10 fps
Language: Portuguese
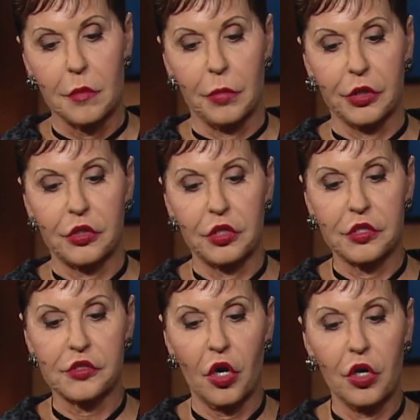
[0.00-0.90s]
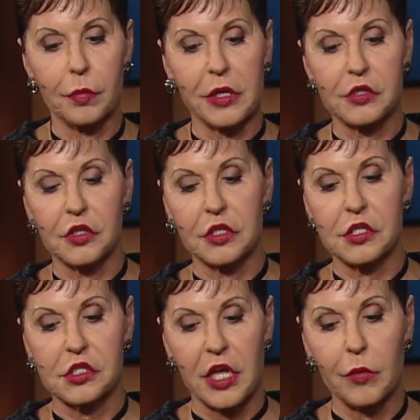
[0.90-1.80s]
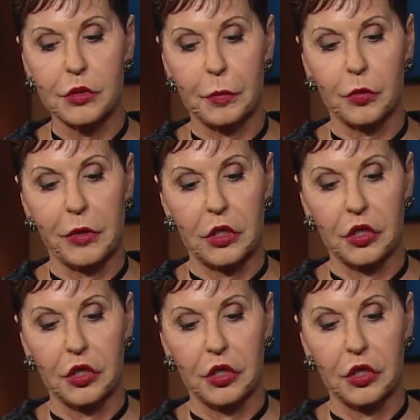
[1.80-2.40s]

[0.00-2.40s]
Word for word: mas discernir significa distinguir